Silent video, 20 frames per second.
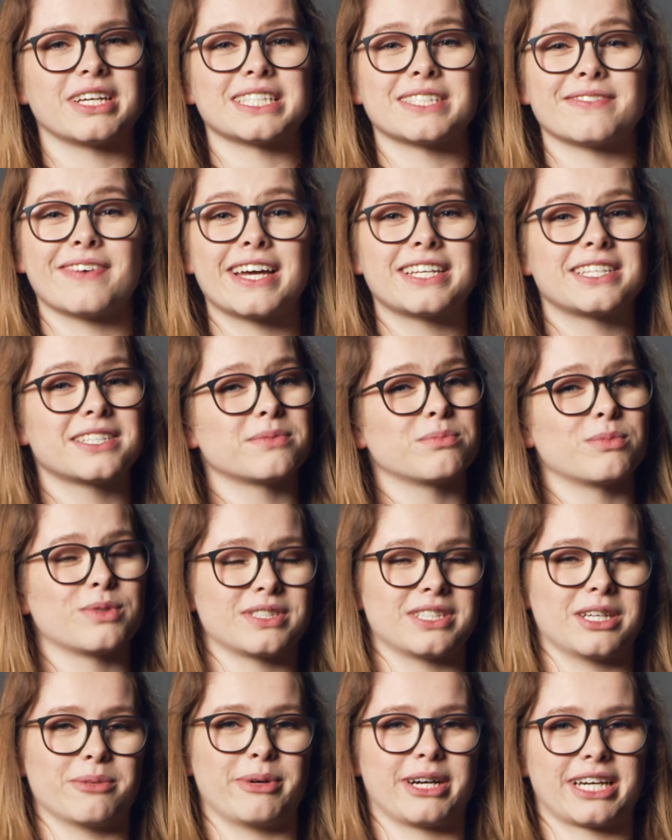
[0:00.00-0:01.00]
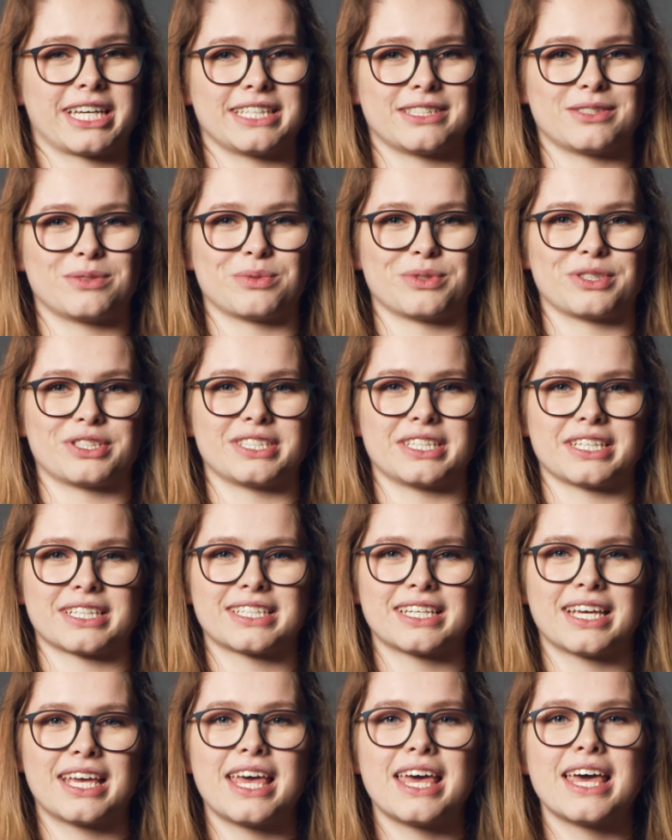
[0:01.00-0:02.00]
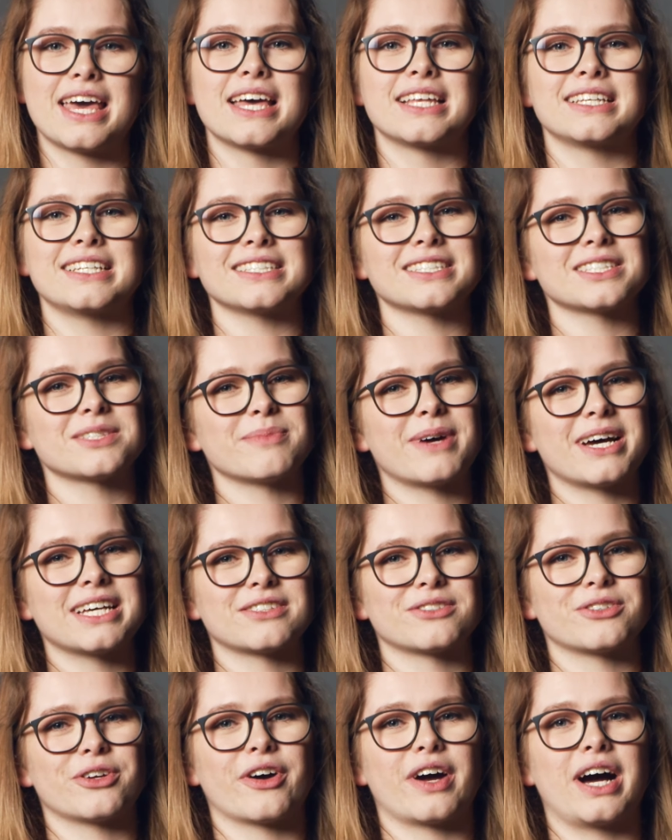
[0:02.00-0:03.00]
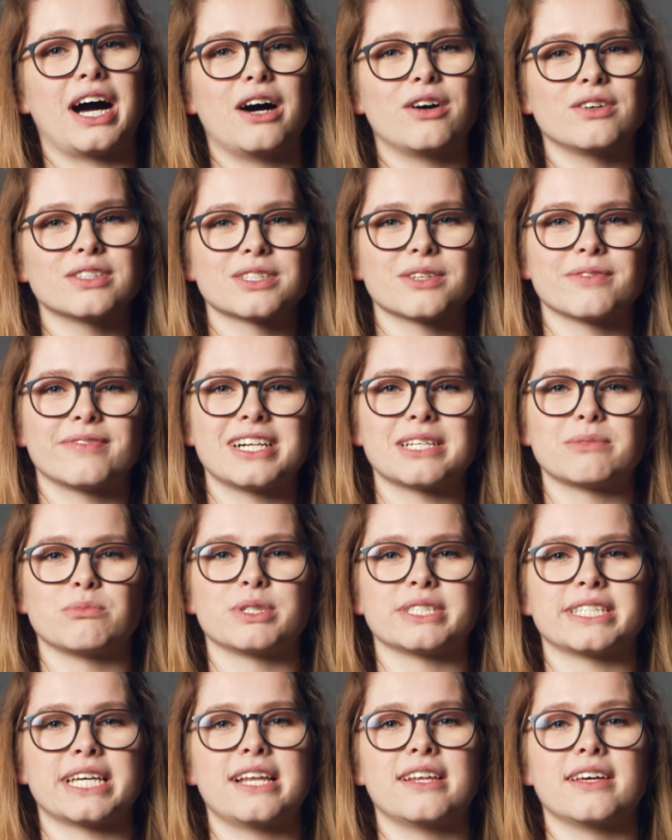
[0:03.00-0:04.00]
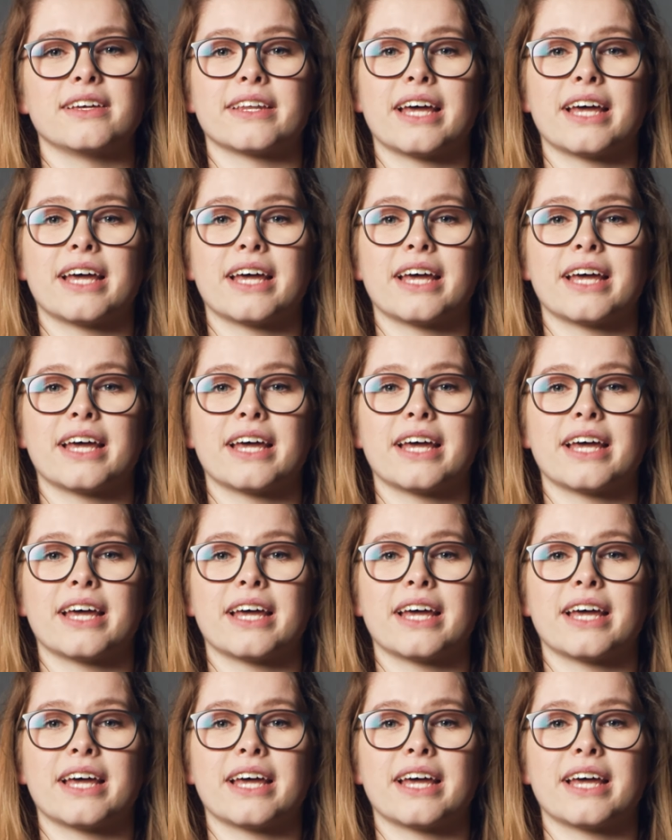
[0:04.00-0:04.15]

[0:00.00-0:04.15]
ein zweites Musterpaket zugeschickt. Dieses Mal sind eure ausgewählten Modelle